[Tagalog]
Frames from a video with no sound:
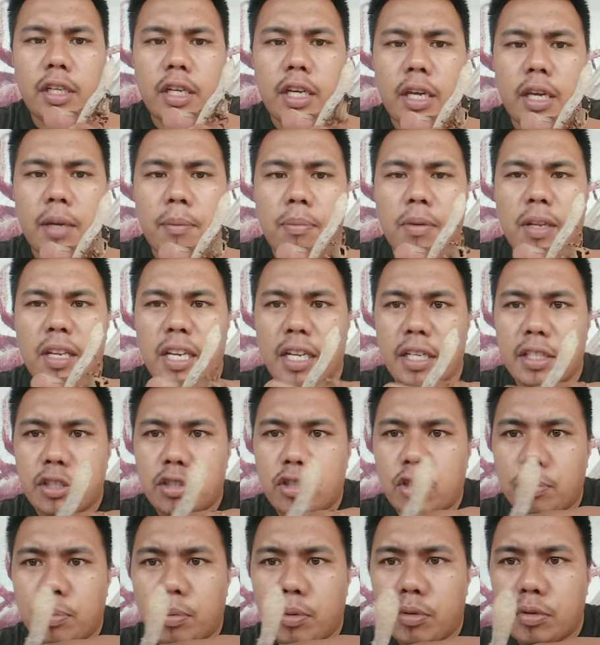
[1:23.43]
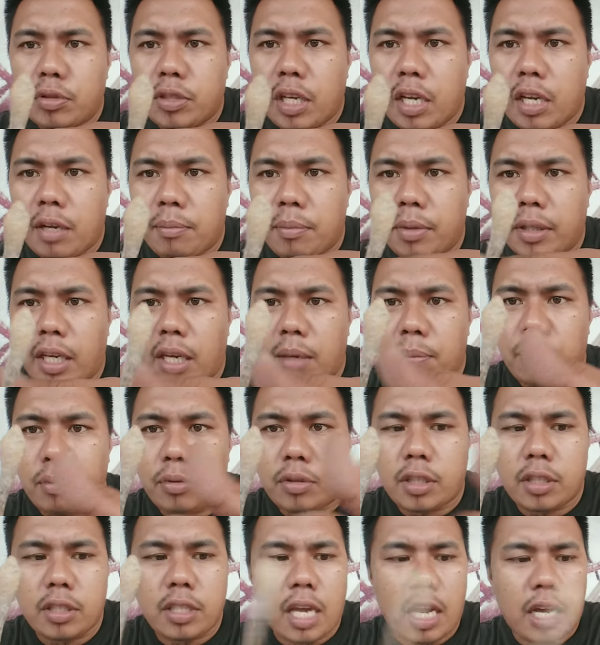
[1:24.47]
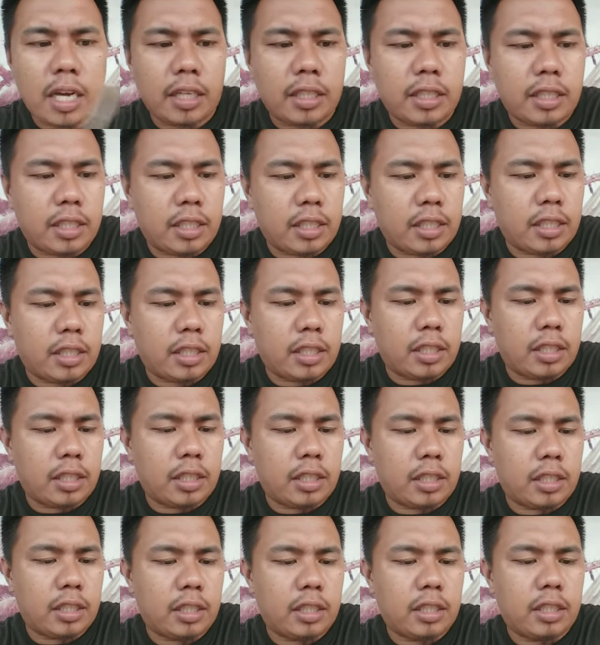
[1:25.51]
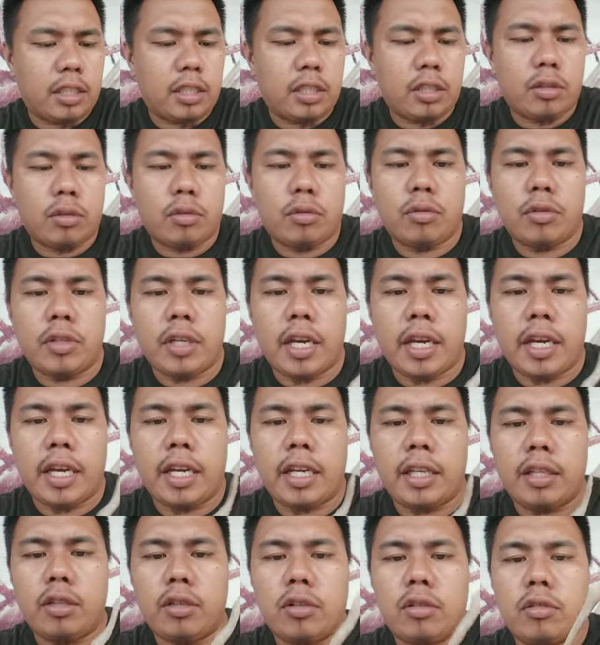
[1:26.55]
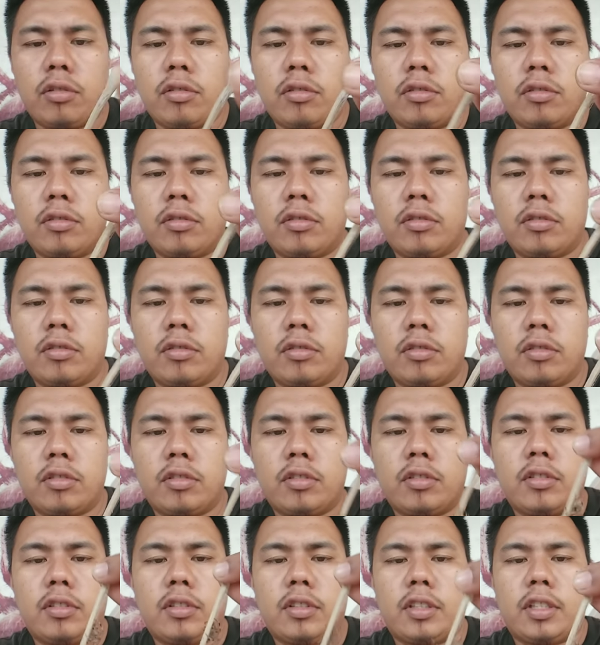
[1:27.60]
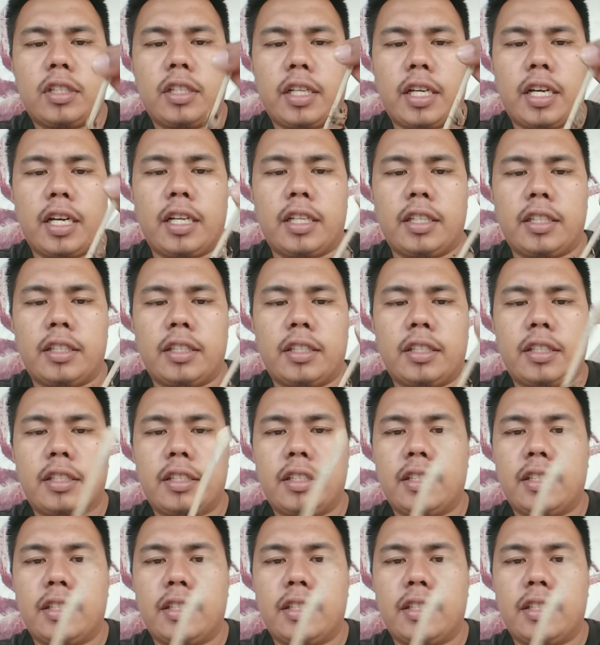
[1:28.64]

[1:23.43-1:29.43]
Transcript: Eh, plinex ko po siya. Bigay po siya sa akin ni Kuya Edong. Ayan.